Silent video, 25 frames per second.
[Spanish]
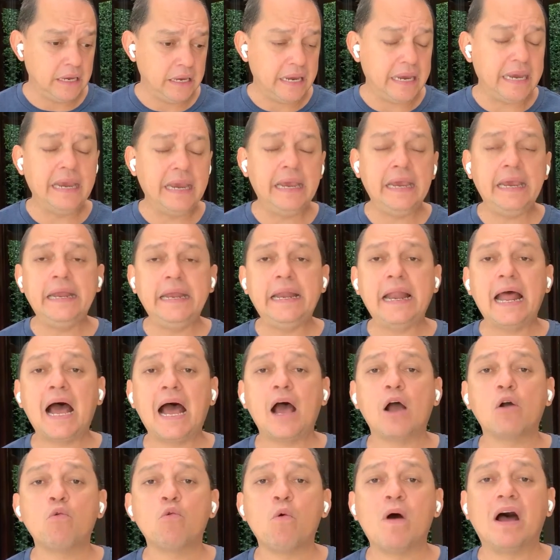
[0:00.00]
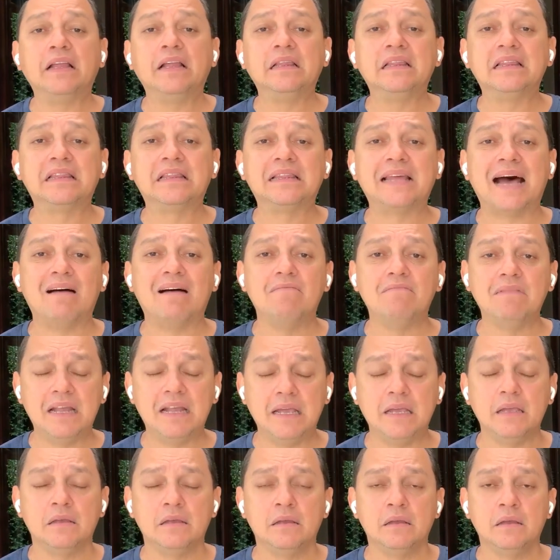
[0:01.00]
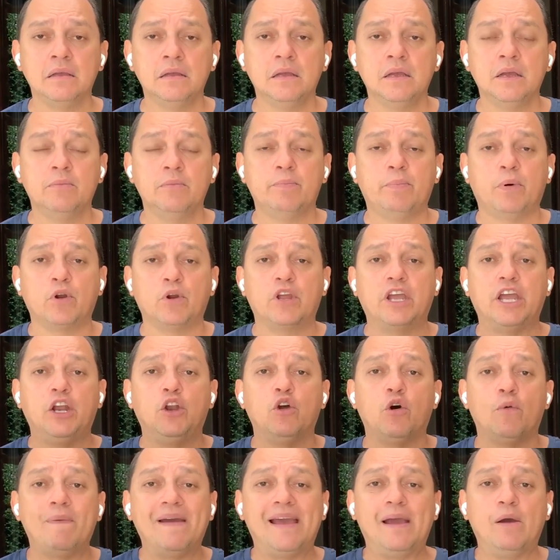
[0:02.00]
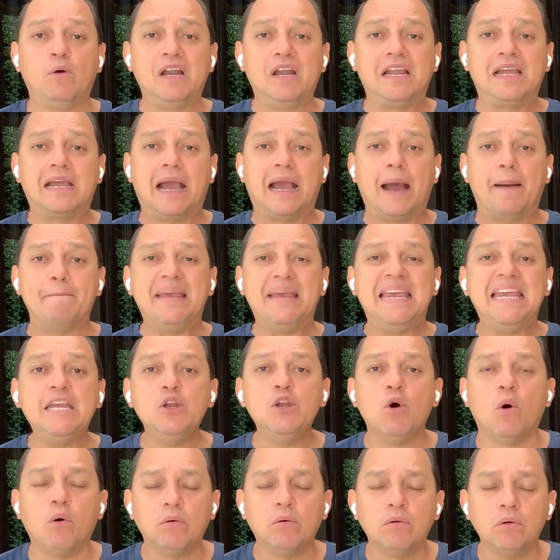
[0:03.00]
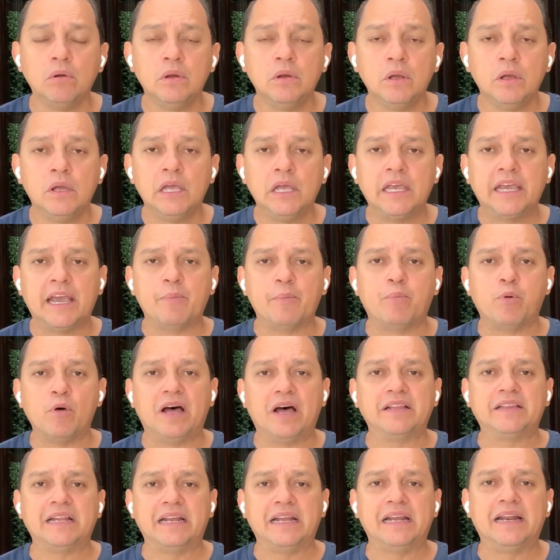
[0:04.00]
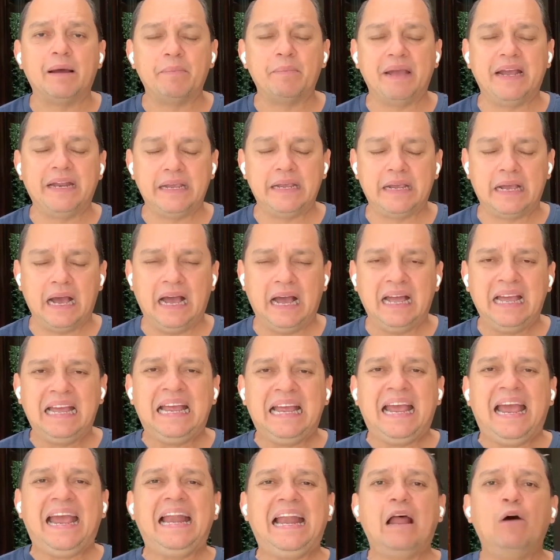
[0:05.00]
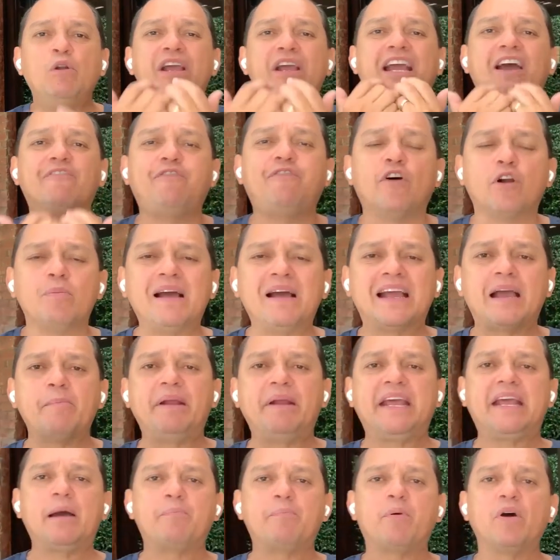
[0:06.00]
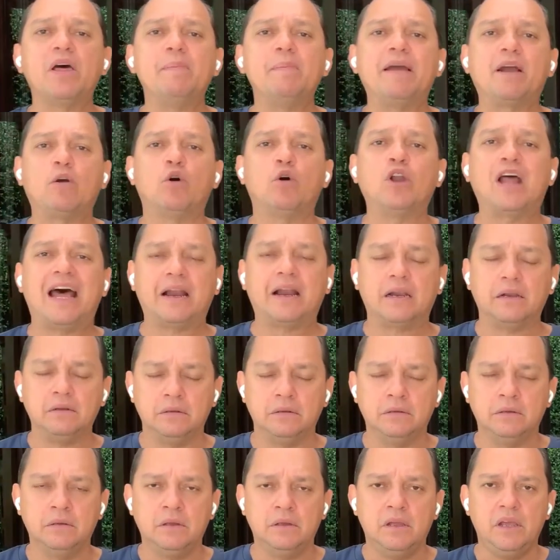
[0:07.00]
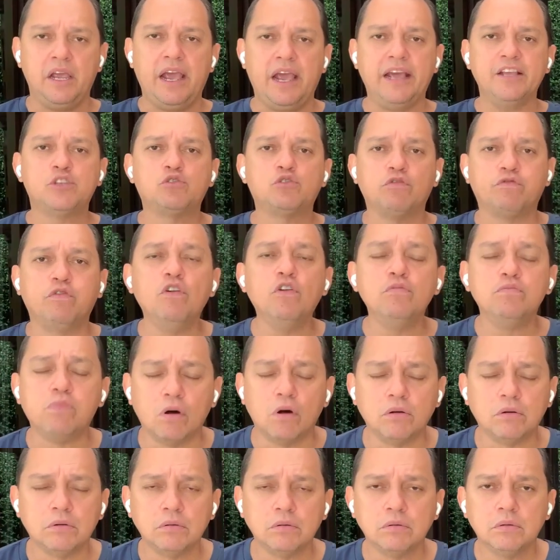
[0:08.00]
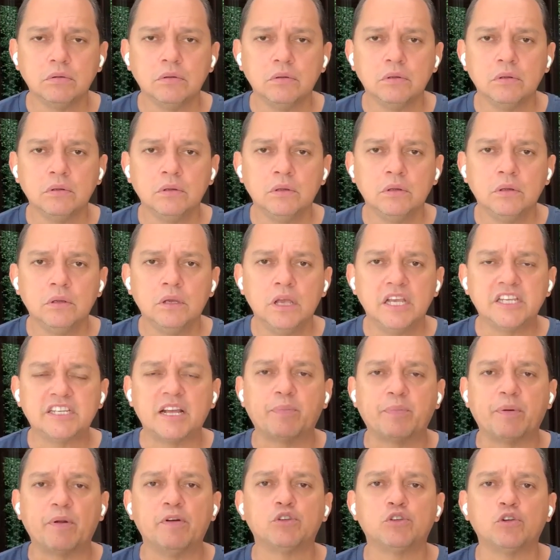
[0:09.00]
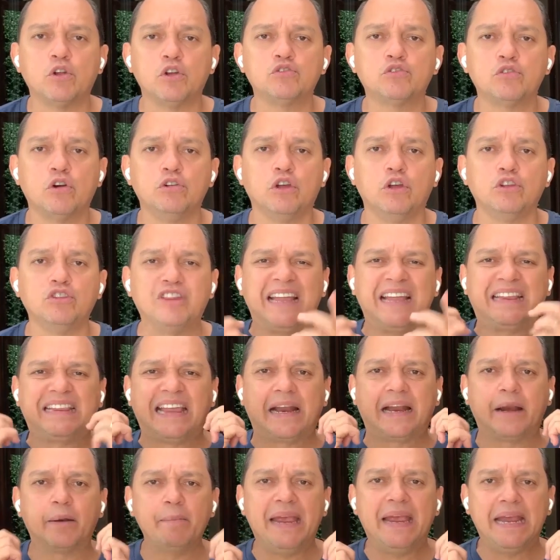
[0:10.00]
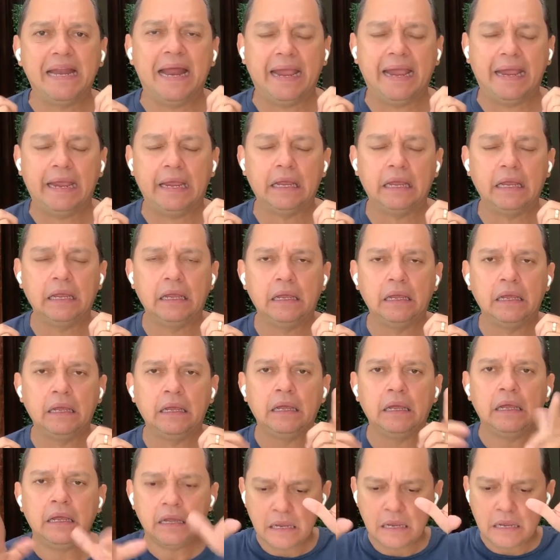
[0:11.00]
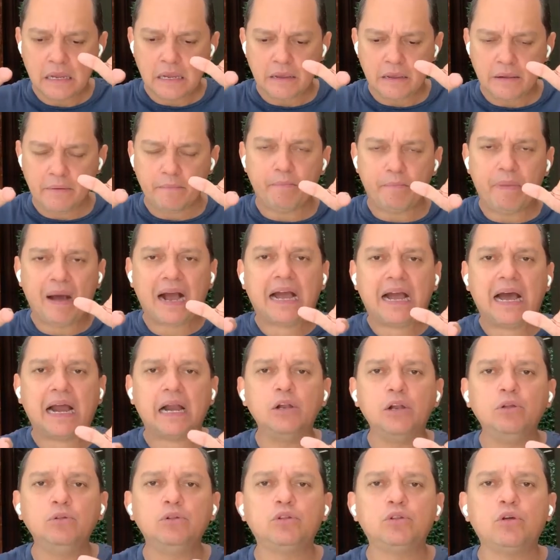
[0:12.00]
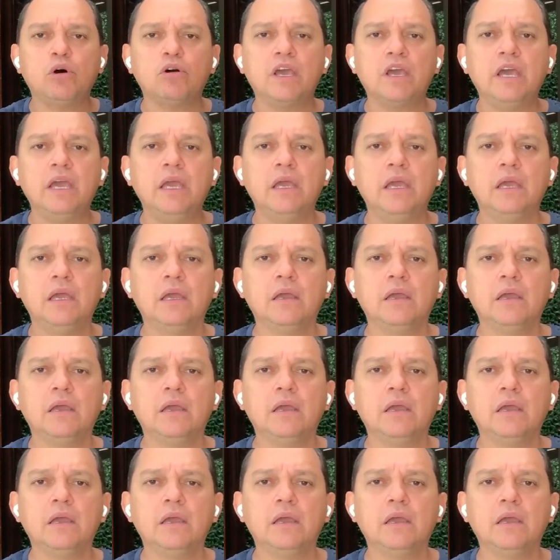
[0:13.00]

inaguantable porque no veo el camino que pueda tener América. Y la única forma que América puede mejorar en su fútbol es que el profesor Osorio determine Pagarle un toque,